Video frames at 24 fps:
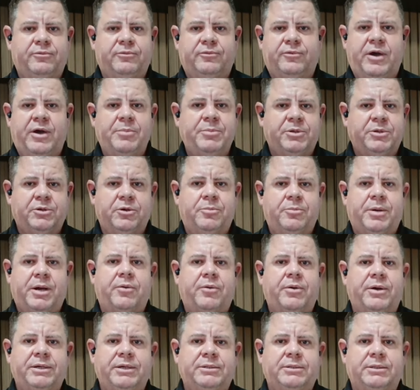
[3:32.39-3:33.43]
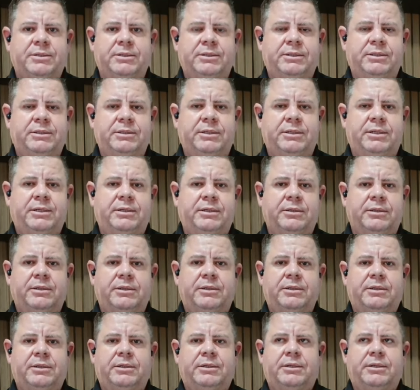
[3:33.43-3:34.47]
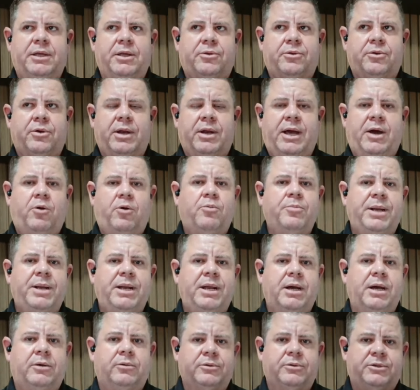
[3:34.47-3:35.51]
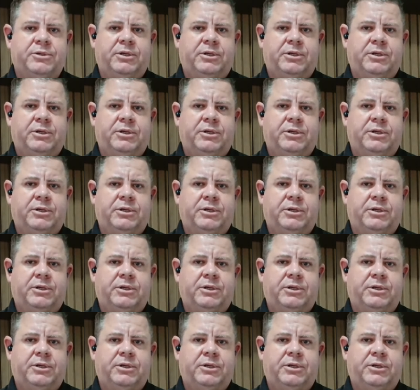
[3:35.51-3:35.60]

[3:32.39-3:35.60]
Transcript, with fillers: Vai me sobrar o restante. Né? entrou lá um milhão,